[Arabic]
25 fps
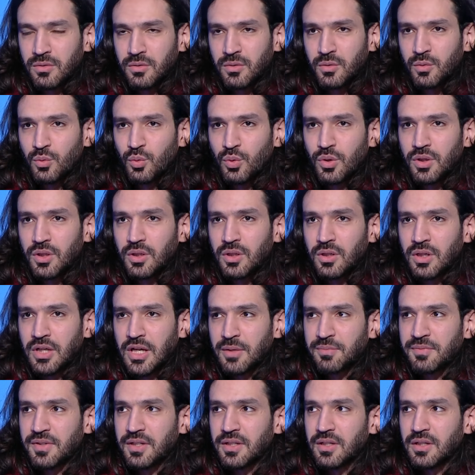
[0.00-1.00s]

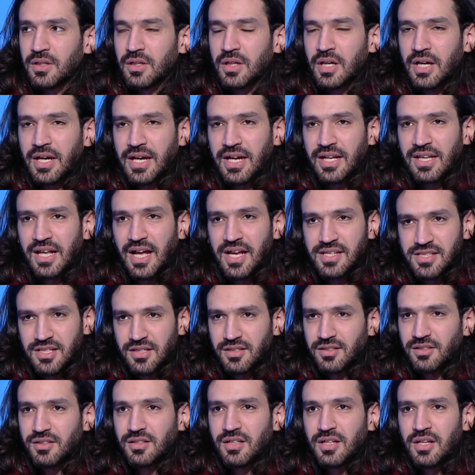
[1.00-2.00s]
وكابتن خالد
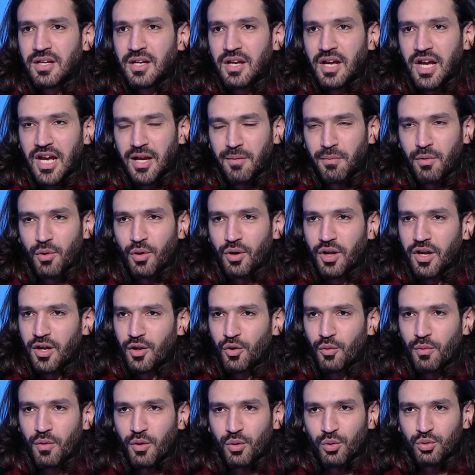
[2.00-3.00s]
حسن احب اوجه
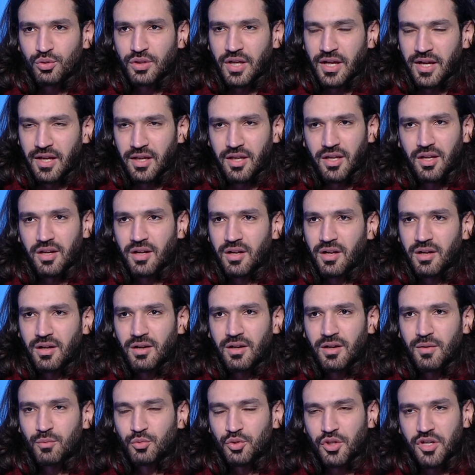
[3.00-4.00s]
له برده
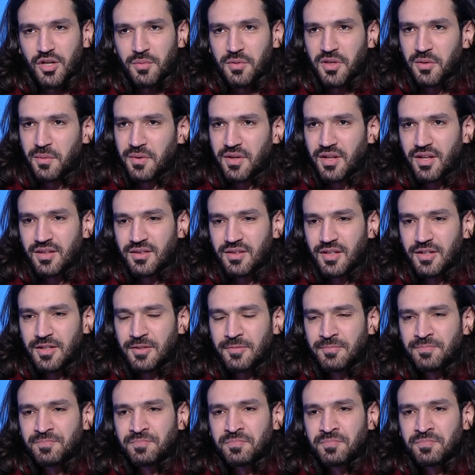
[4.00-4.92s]
التحيه مدرب كبير جدا